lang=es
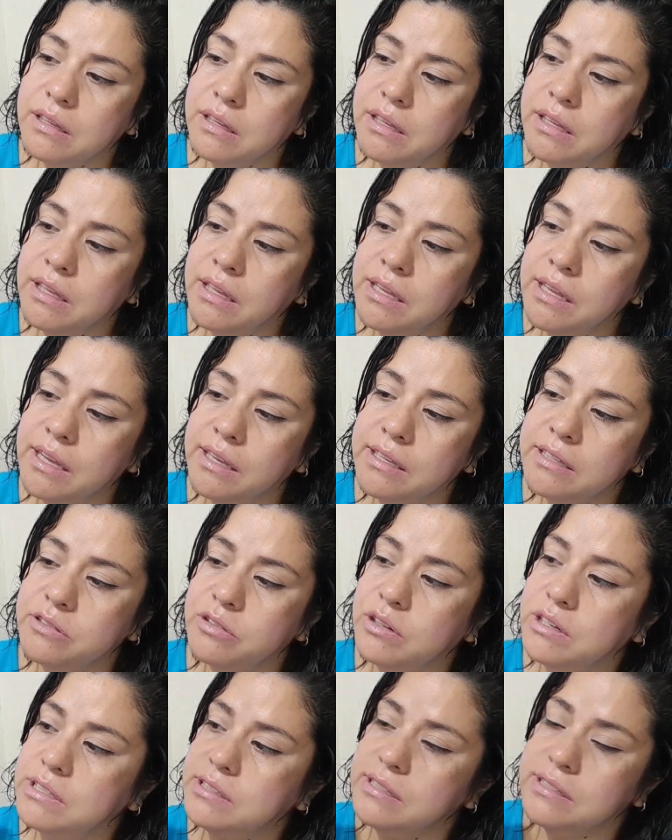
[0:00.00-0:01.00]
Y aquí
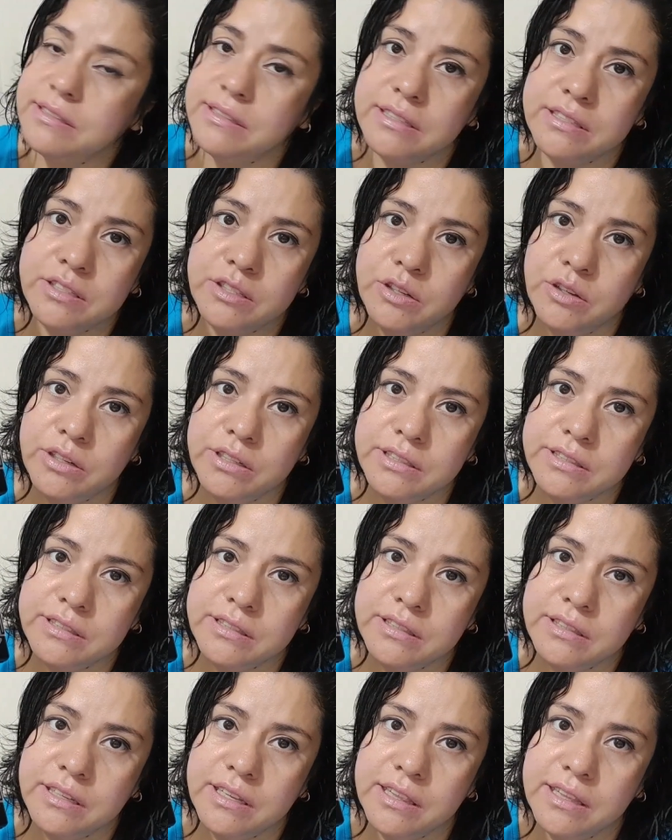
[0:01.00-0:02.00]
son las
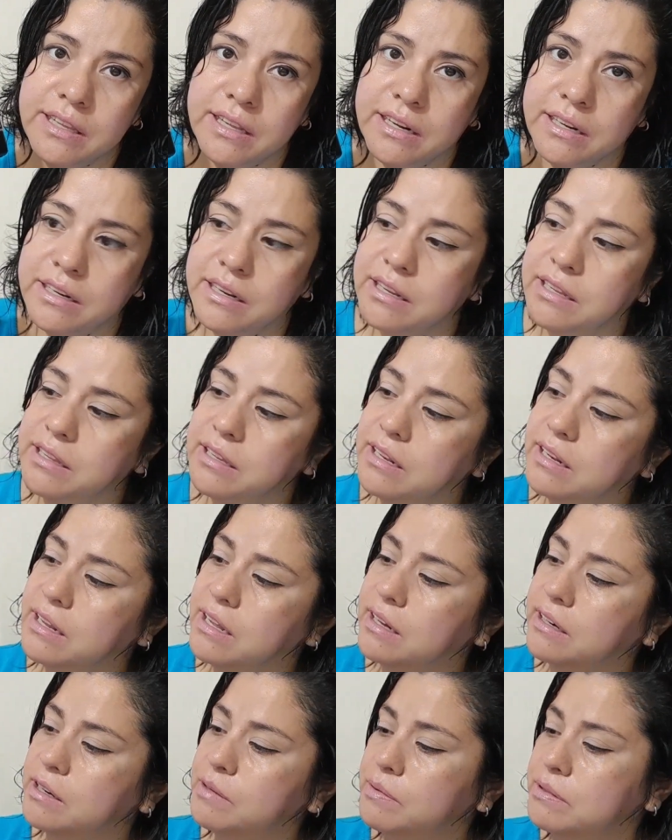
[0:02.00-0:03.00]
estaciones. El de,
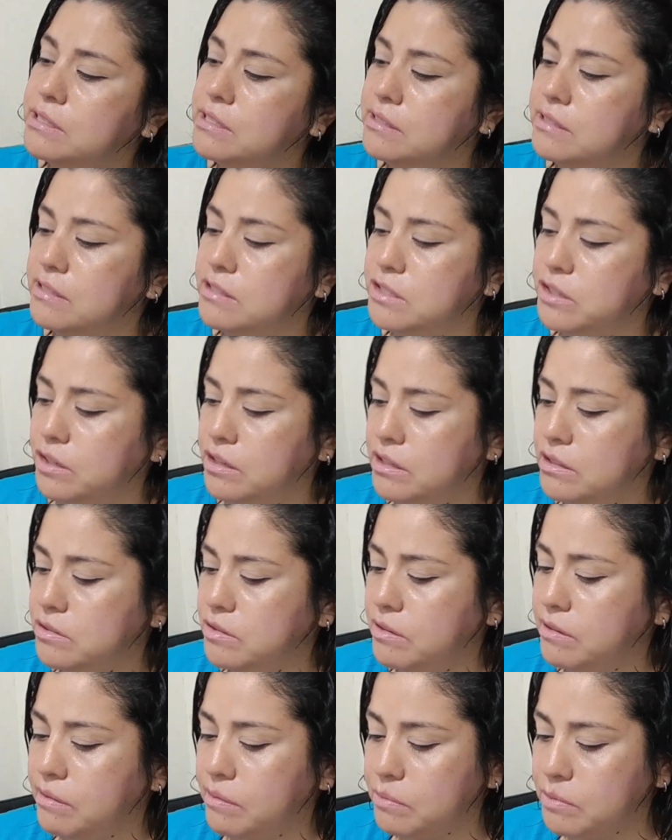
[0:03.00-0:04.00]
arriba es estaciones.
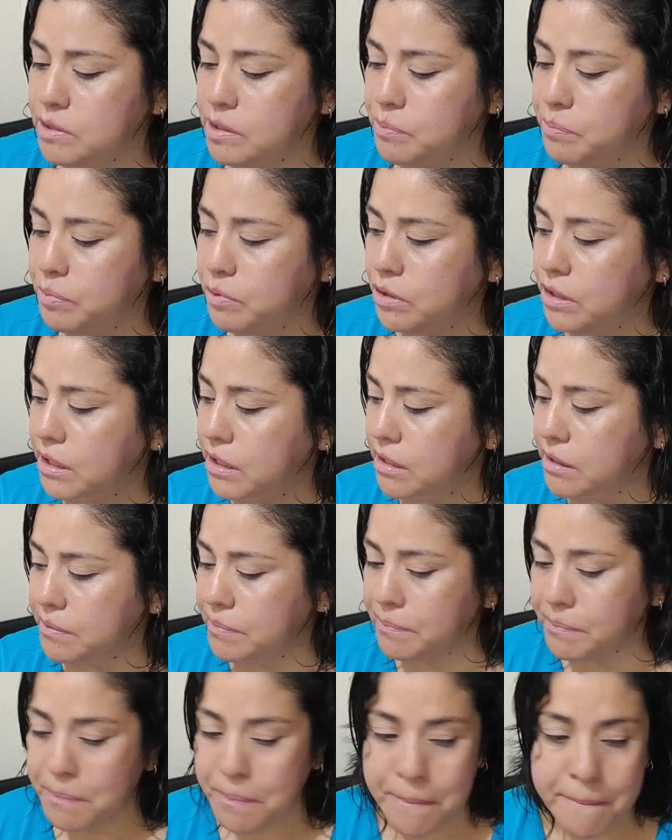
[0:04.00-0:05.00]
Ahora vamos a poner
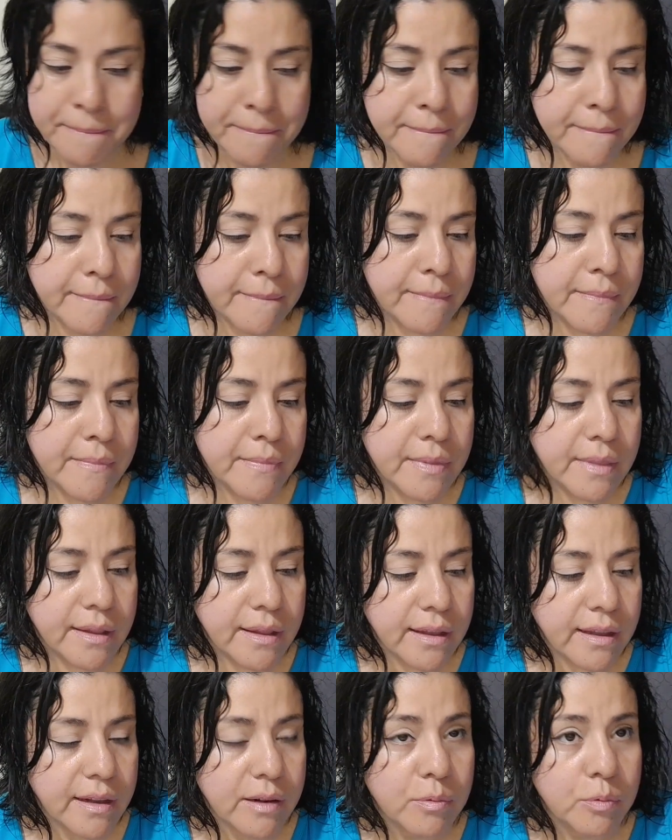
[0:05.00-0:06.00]

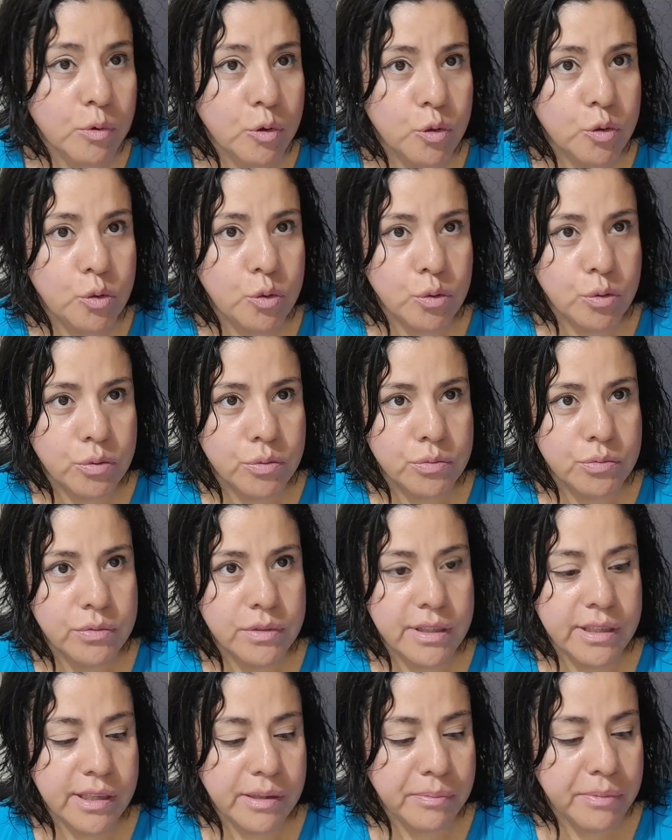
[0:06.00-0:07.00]
el Bluetooth.
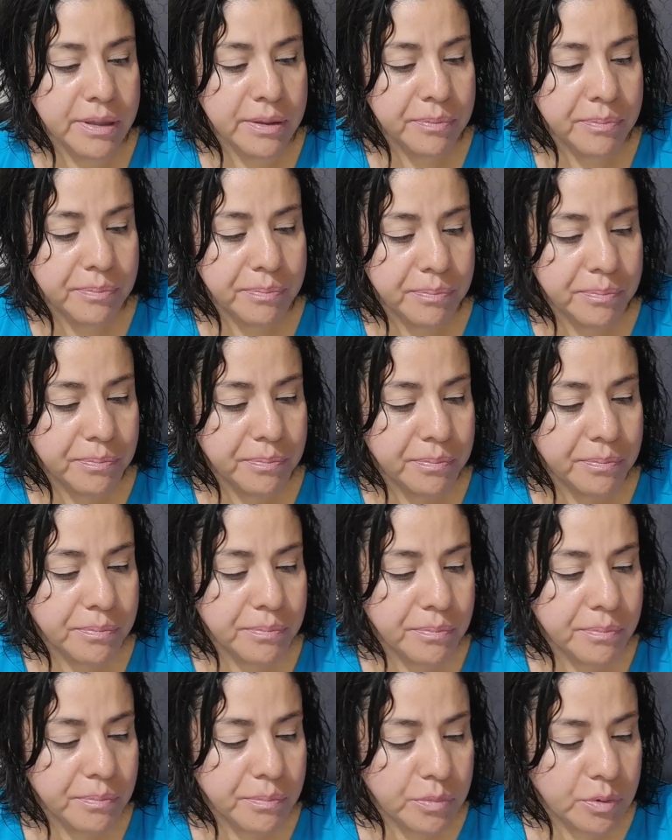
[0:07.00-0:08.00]
Déjenme
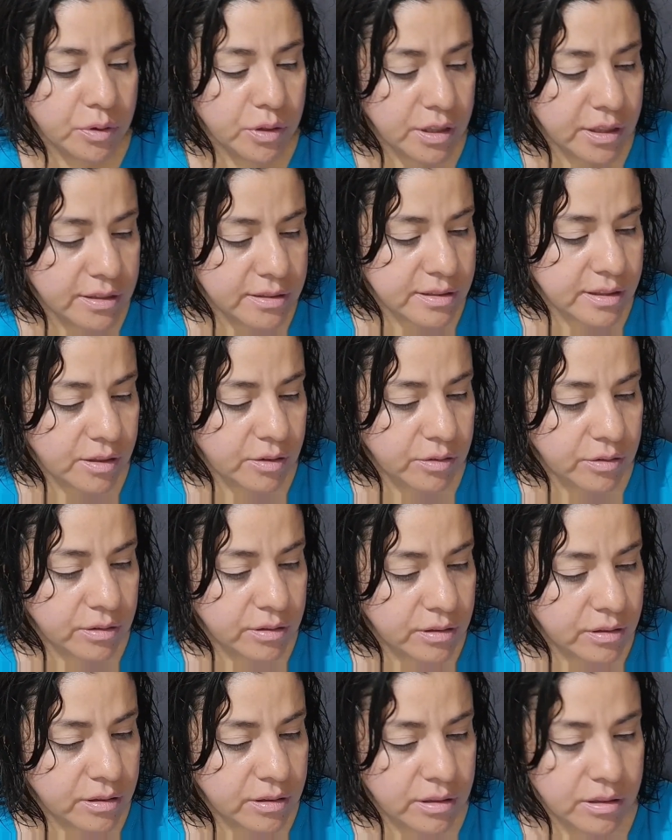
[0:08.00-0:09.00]
ponérselo.
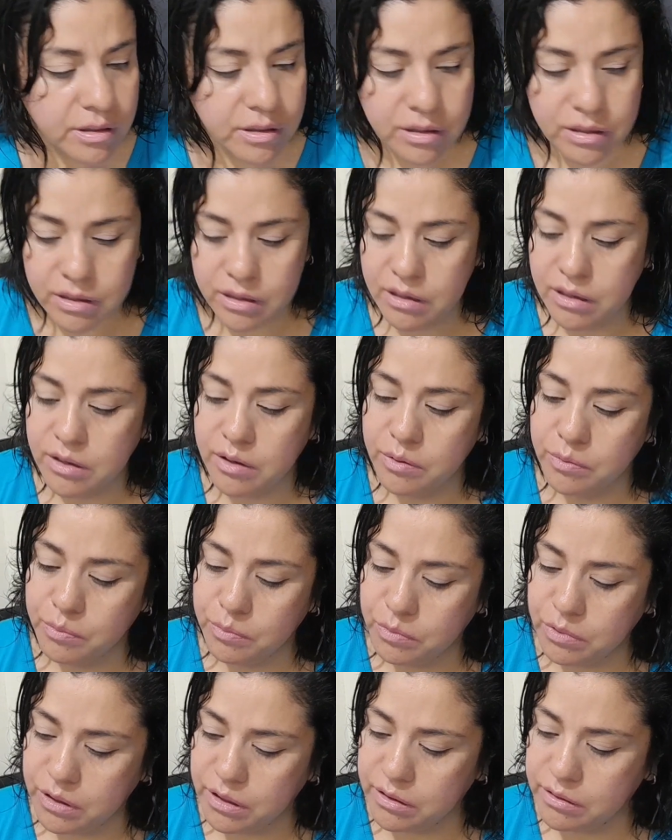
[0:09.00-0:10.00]

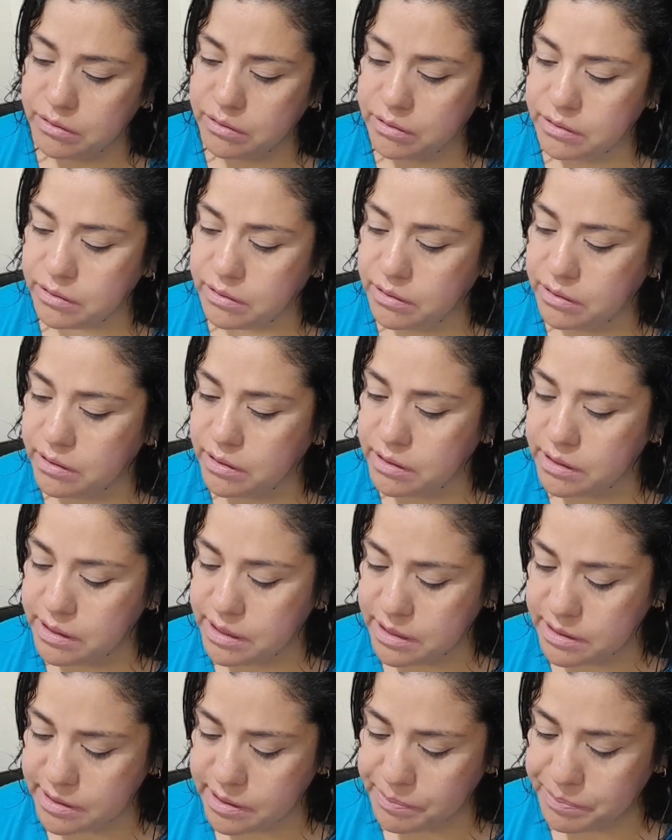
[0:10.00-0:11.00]
Bueno,
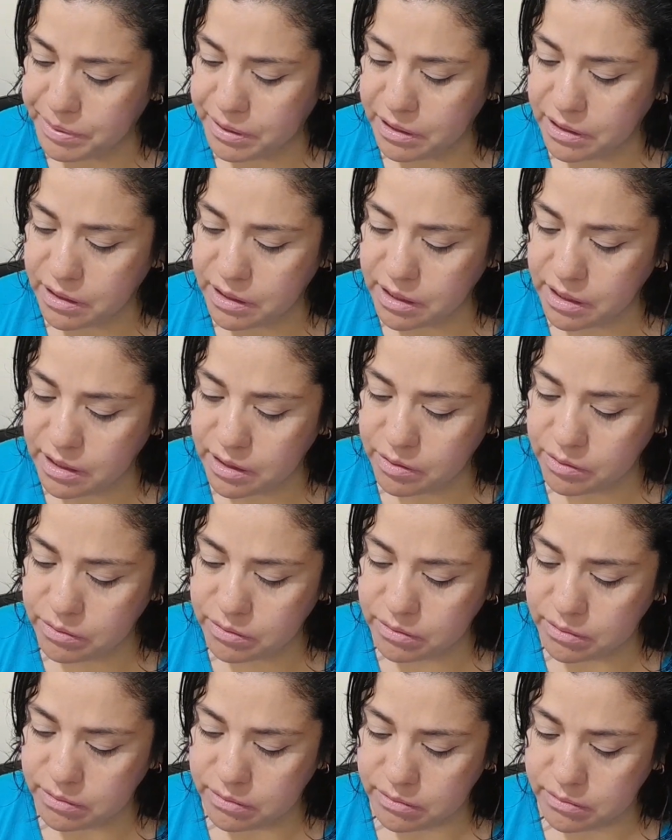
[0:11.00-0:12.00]
ya está
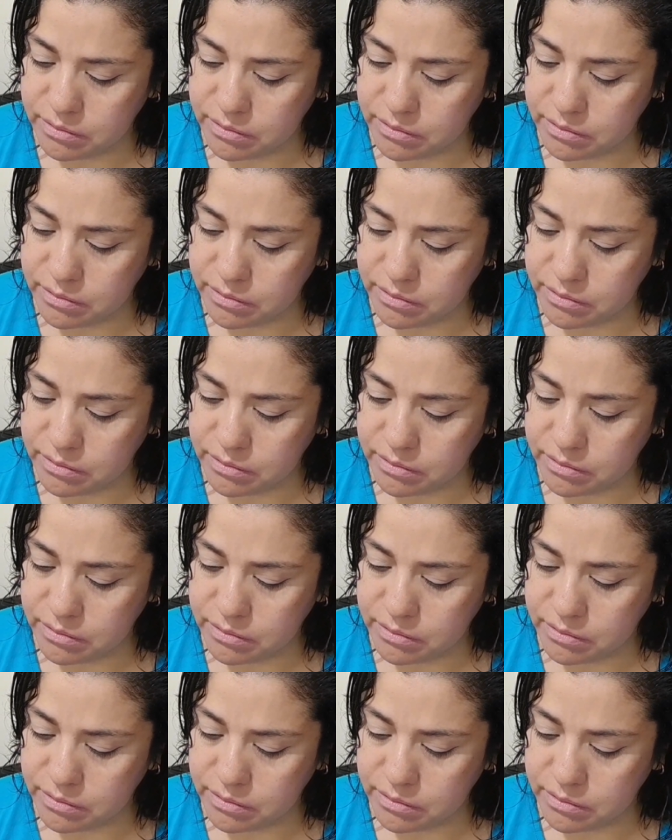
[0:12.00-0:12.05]
prendido.